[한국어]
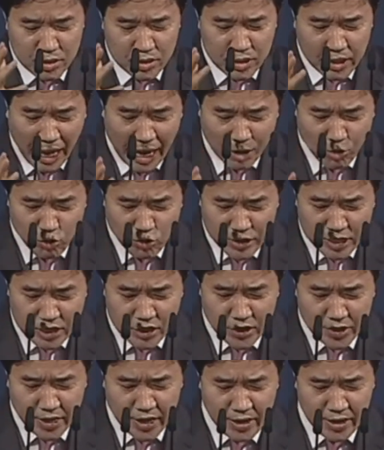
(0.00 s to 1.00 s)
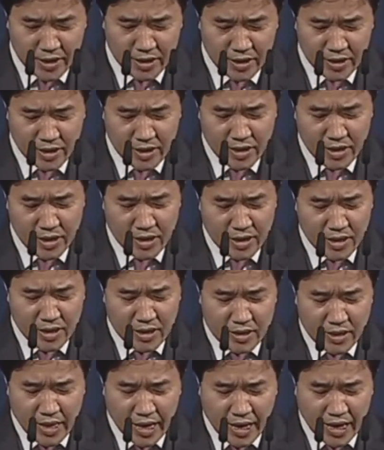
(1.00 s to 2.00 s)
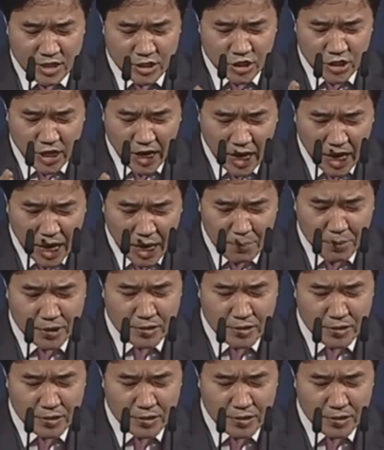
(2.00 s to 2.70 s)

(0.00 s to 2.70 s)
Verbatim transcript: 다 굴기 전에 내가 세